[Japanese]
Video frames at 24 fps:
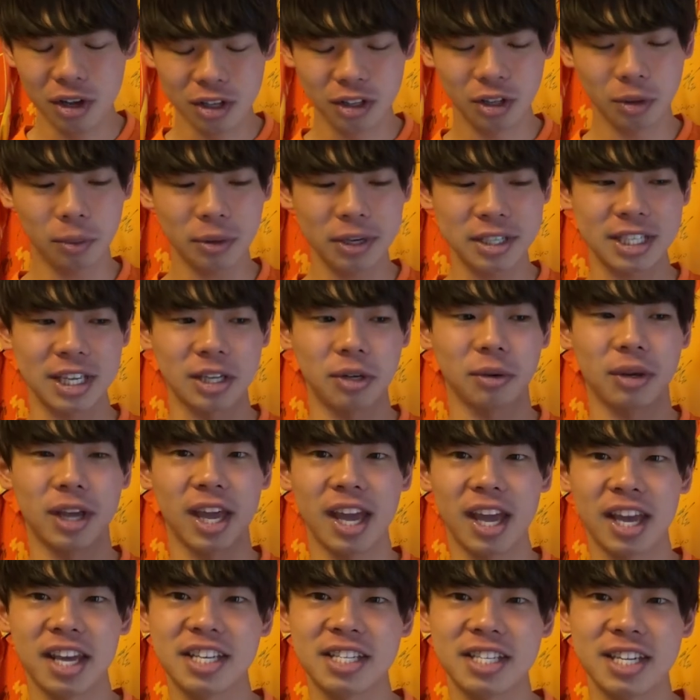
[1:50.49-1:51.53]
のぼりさんの現
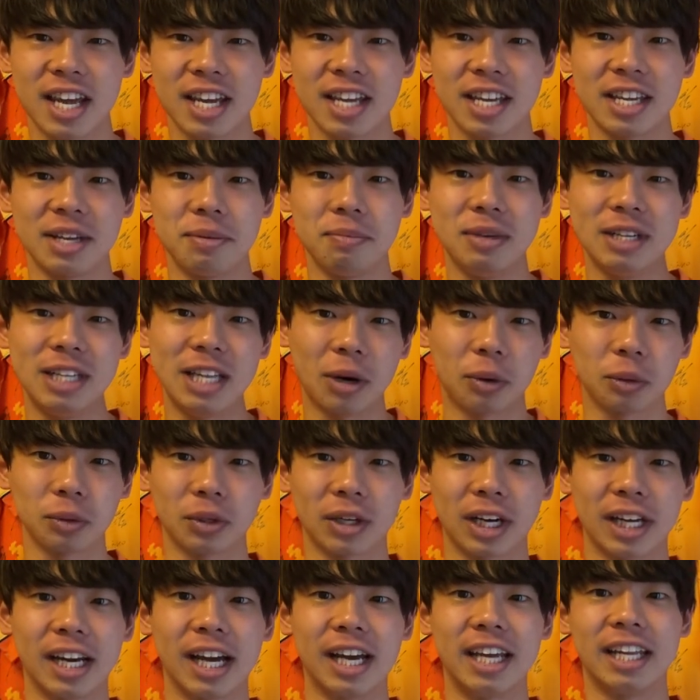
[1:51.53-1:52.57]
役時代見たこと
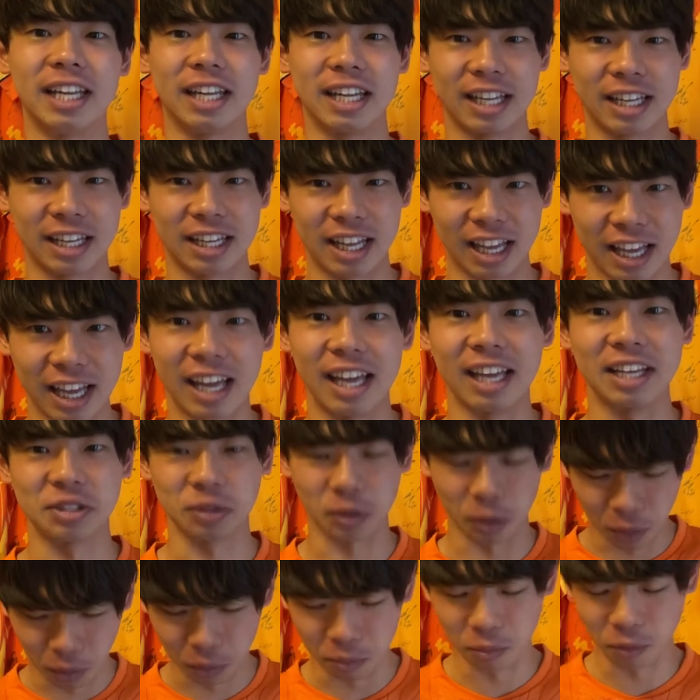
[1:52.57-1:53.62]
がないんで、
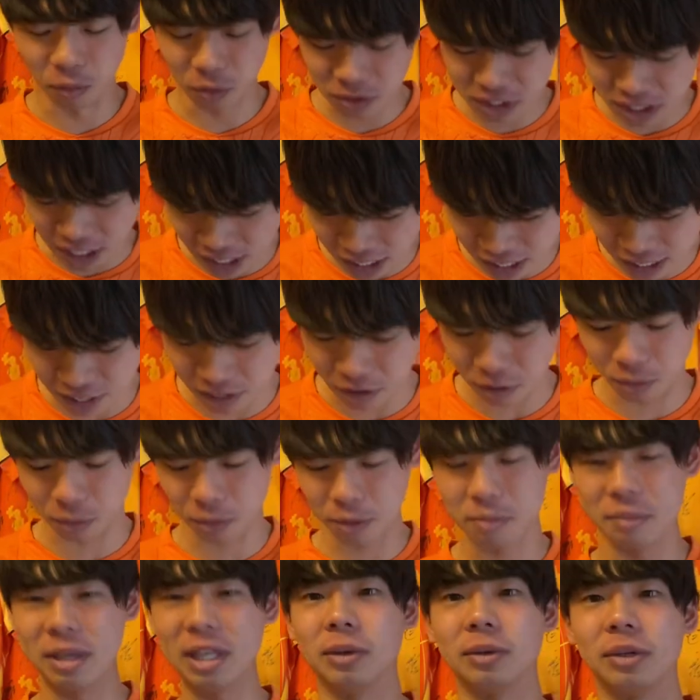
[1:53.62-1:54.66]
そう、申し訳ないけど
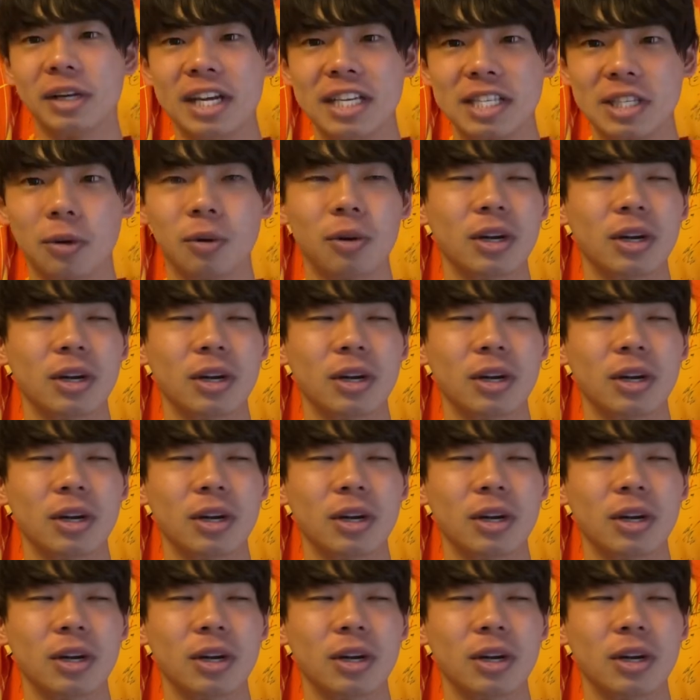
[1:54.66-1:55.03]
俺見たことないんですよ。